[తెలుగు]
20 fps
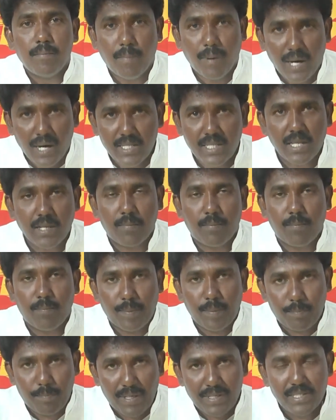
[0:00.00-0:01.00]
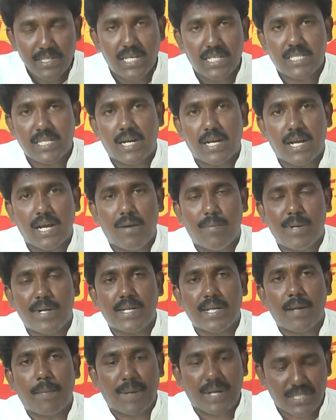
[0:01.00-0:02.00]
బాధ్య పనిచేశాడు
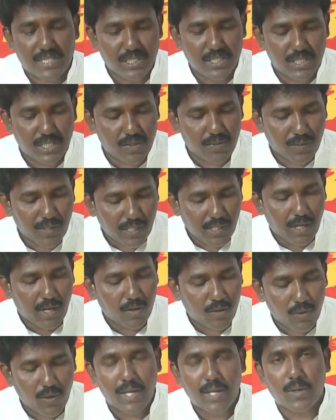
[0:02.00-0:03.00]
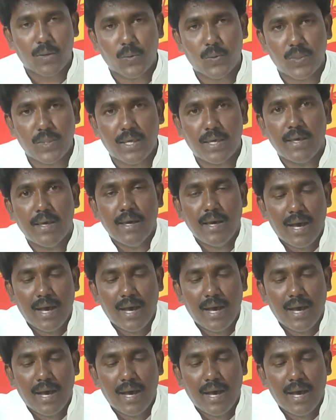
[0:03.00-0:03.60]
కాబట్టి ప్రశ్నించేటువంటి హక్కు ఆయనకుంది